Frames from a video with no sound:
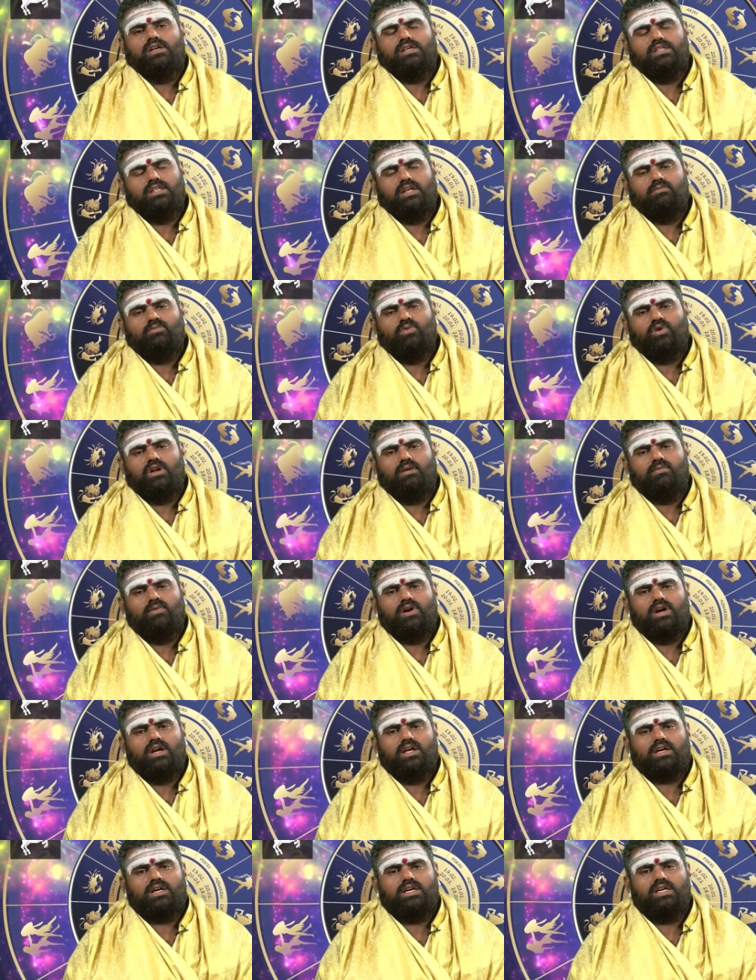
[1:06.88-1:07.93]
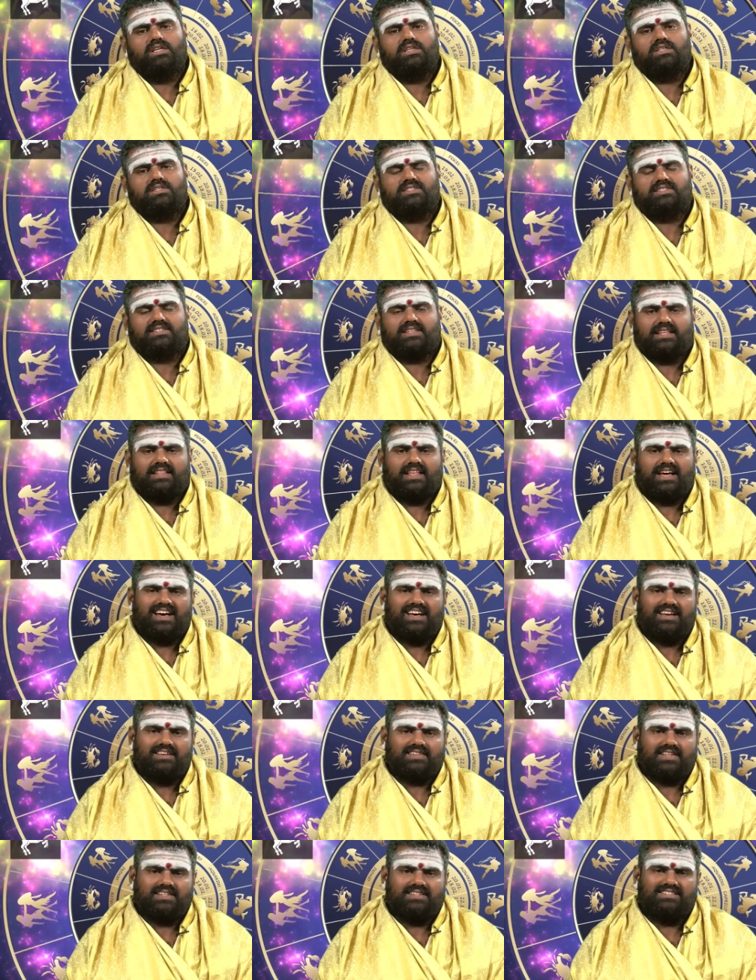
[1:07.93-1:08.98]
இதன் மூலம் உங்களுக்கு சதா
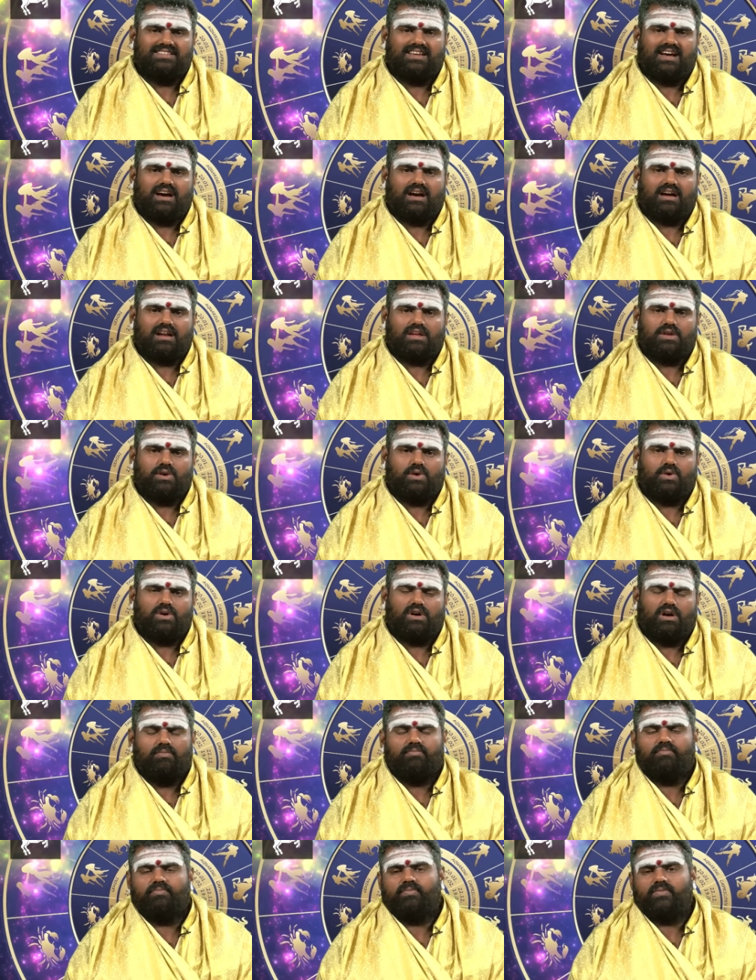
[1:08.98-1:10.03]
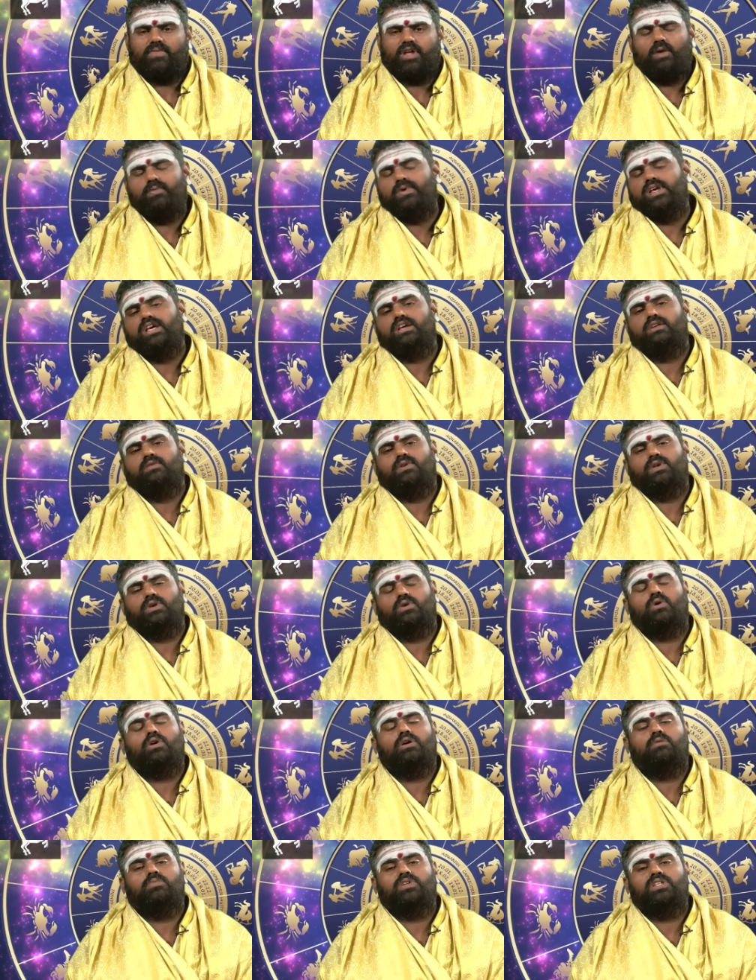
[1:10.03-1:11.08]
சஞ்சார யோகம் அப்படிங்கிற ஒரு
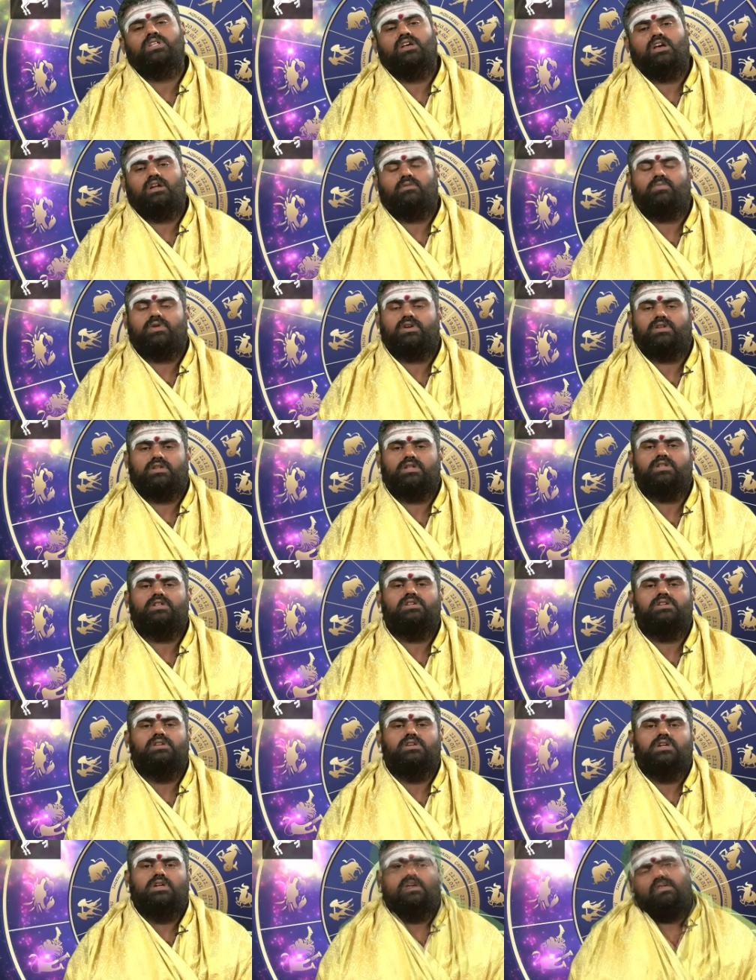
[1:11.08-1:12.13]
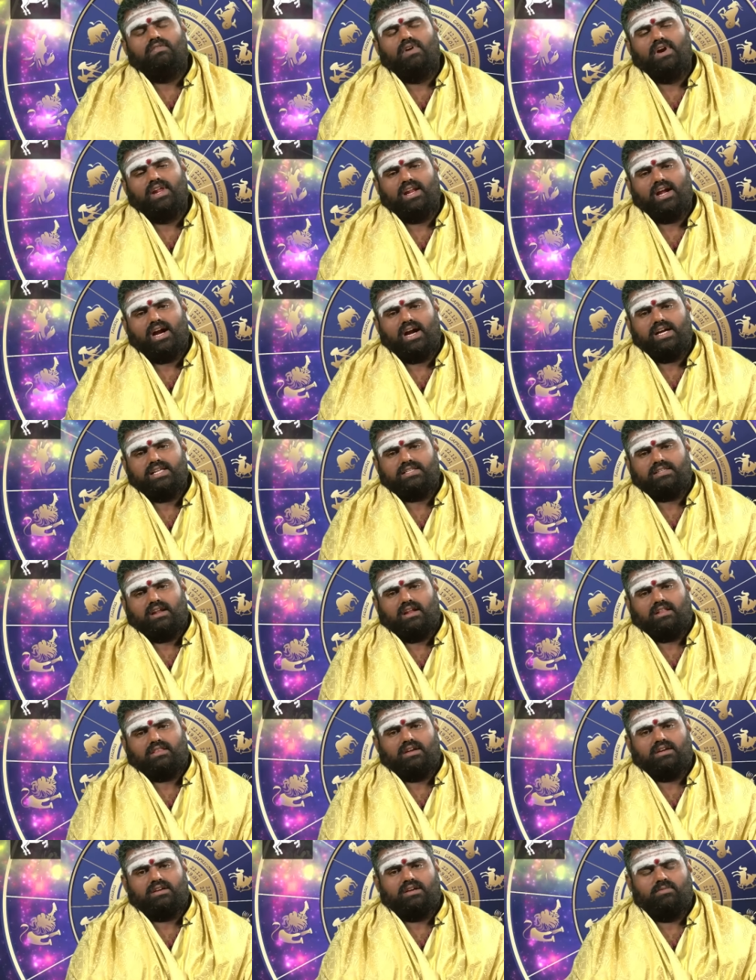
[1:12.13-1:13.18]
யோகம் வந்து ஏற்படுது வெளிநாடு
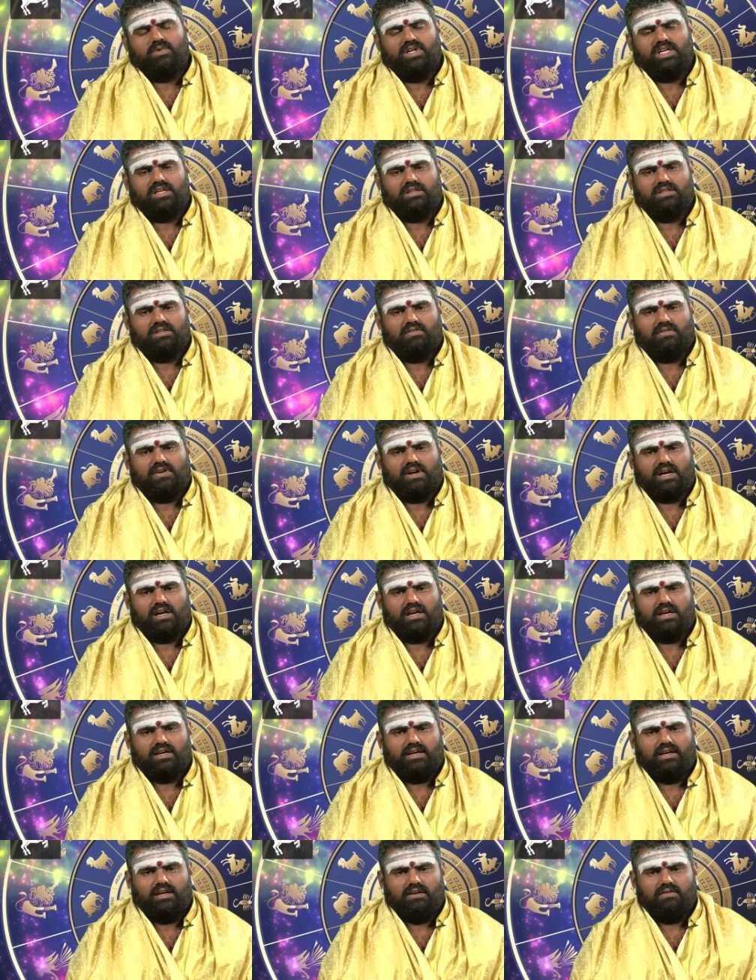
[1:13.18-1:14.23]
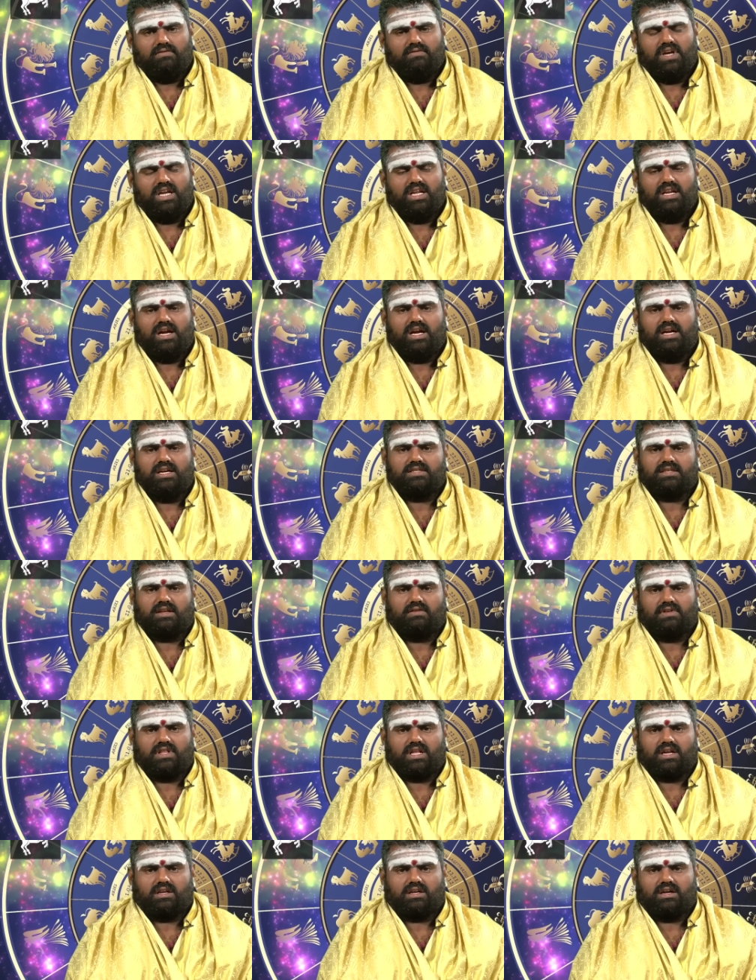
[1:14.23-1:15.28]
செல்ல திட்டமிட்டிருந்தவர்களுக்கு வெளிநாடு
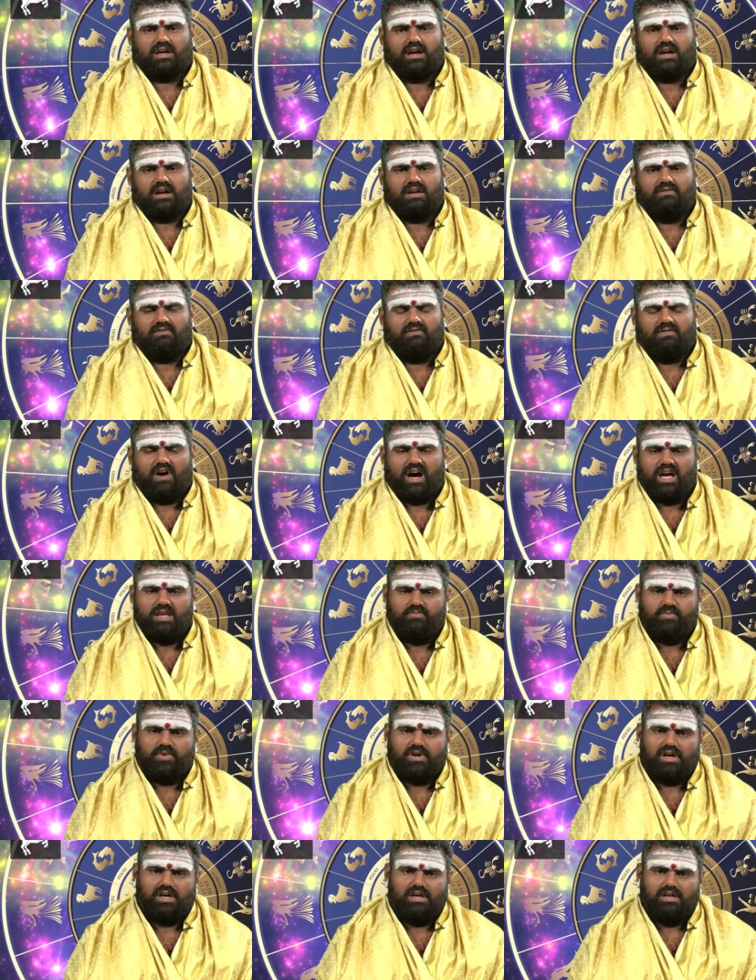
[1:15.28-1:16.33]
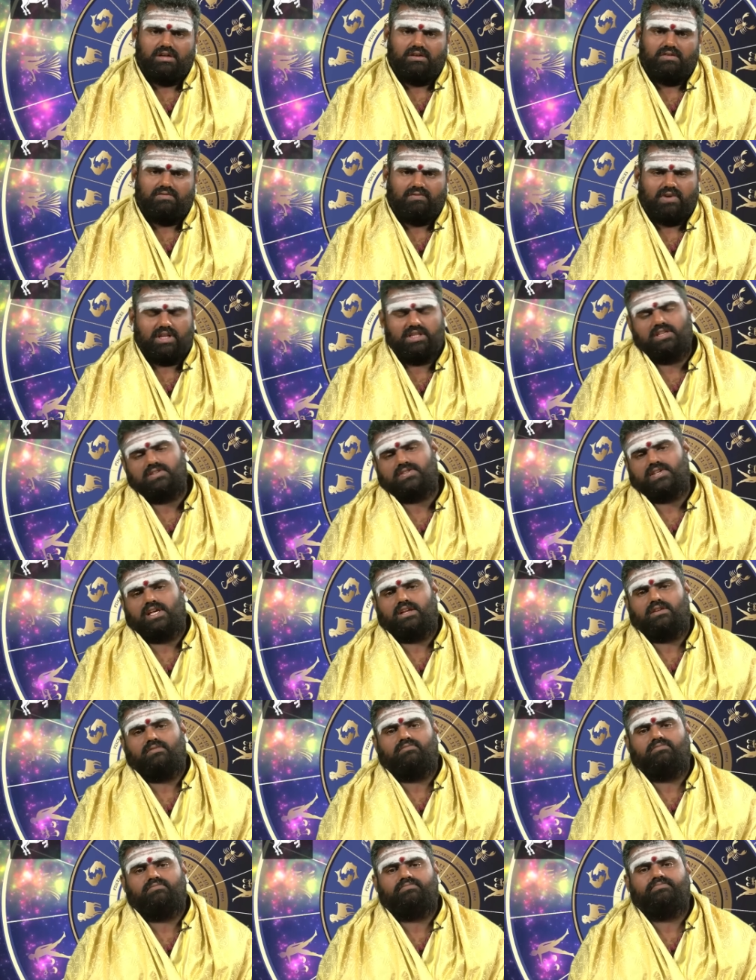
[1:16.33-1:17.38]
செல்வதற்கான வாய்ப்புகள் வந்து
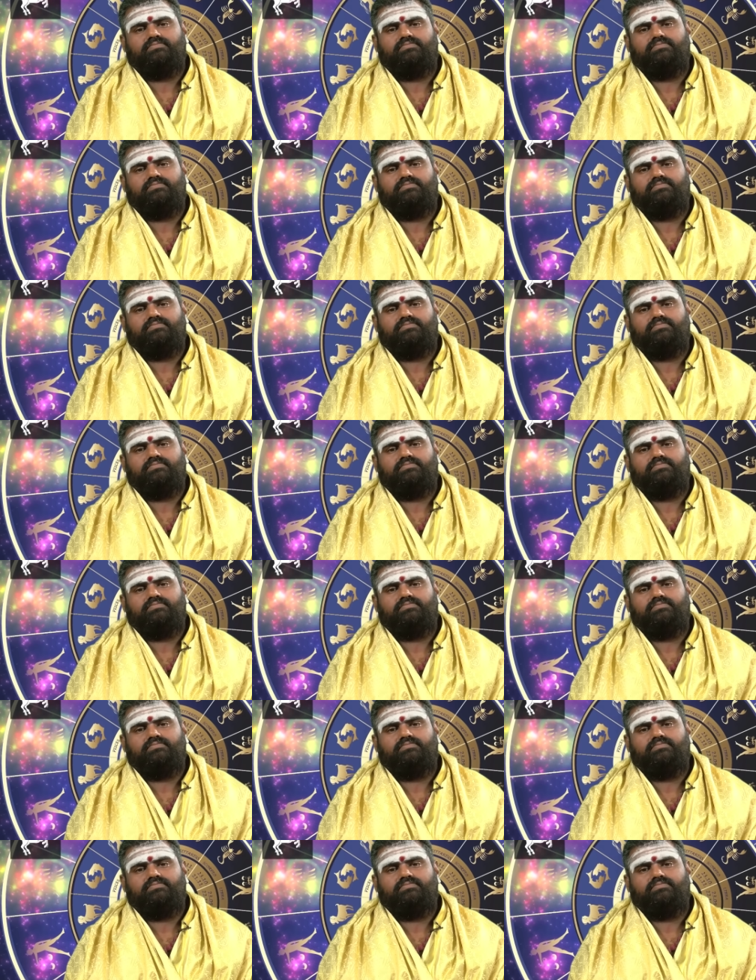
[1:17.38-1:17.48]
சேரும்